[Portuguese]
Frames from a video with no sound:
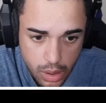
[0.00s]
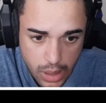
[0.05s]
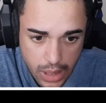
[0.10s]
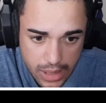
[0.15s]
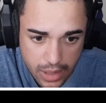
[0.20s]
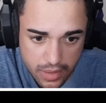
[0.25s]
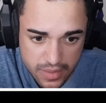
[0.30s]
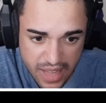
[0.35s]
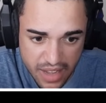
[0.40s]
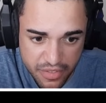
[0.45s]

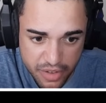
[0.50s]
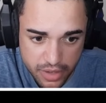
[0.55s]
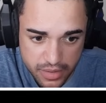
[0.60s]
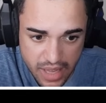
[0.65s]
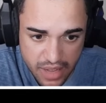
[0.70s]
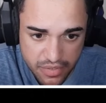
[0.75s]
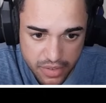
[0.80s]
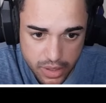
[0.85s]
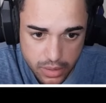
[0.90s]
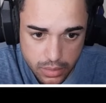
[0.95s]
Ah, não. Ele tá vindo,
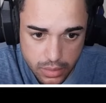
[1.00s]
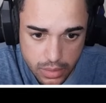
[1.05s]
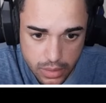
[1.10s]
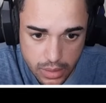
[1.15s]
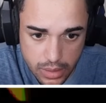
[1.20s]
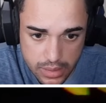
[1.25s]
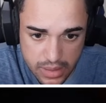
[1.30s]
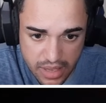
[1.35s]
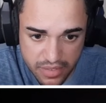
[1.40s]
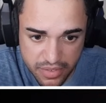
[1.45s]
tá vindo.
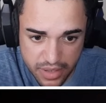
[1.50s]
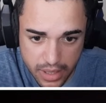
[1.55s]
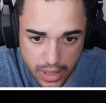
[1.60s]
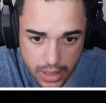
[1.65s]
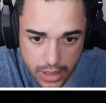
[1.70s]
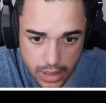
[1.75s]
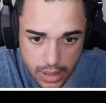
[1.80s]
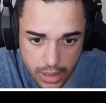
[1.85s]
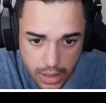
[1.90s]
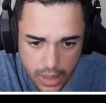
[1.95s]
Tá vindo. Né?
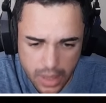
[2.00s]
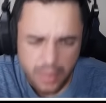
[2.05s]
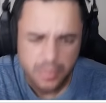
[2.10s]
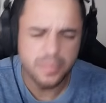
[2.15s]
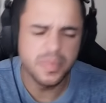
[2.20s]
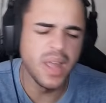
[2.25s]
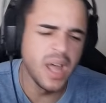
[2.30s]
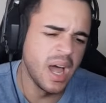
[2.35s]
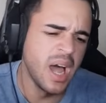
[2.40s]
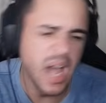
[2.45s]

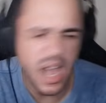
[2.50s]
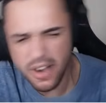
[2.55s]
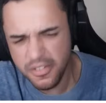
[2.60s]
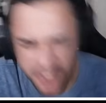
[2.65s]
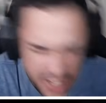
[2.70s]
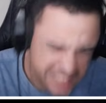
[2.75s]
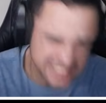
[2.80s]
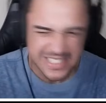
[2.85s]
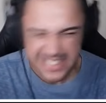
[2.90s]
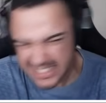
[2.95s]
Não,
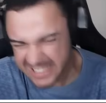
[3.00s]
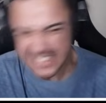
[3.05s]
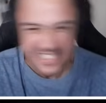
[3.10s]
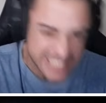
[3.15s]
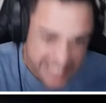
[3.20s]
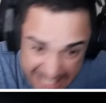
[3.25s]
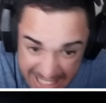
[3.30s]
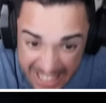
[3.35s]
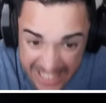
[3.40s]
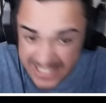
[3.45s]
velho.
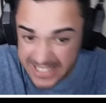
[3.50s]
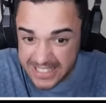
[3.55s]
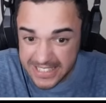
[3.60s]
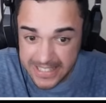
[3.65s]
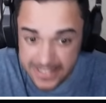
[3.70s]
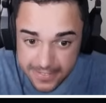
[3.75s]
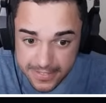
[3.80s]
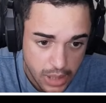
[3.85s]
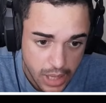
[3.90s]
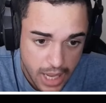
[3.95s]

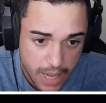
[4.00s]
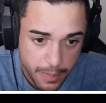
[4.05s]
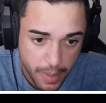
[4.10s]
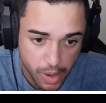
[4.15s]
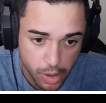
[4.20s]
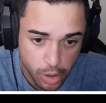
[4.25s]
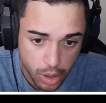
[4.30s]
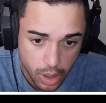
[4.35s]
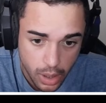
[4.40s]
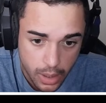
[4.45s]
Desgraça, velho. Aí,
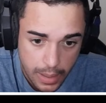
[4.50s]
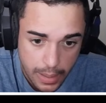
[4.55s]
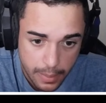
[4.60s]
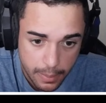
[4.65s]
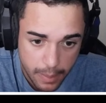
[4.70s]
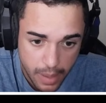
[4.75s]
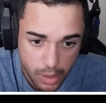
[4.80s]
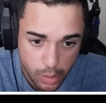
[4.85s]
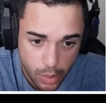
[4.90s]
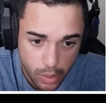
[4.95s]
parou.
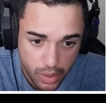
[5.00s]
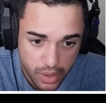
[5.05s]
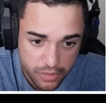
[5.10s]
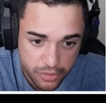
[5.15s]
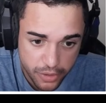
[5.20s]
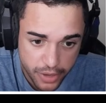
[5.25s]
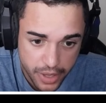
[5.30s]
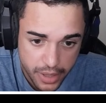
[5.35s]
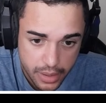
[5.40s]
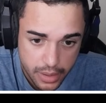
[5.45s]
Parou. Agora
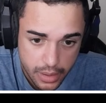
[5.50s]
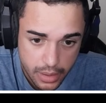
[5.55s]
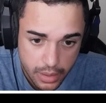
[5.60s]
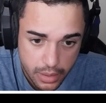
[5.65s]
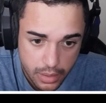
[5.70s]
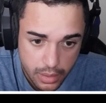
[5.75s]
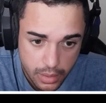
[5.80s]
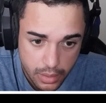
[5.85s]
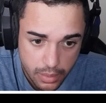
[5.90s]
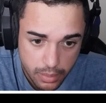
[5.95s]
foi, hein.
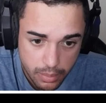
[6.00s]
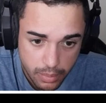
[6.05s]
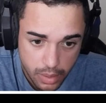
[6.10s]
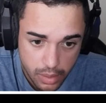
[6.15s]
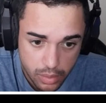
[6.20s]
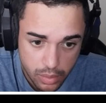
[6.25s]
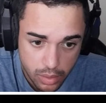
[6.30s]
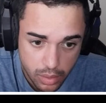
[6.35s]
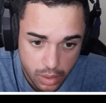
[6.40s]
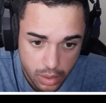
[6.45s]

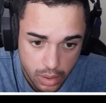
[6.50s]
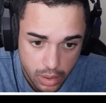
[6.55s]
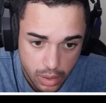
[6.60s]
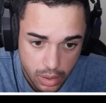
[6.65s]
Parou.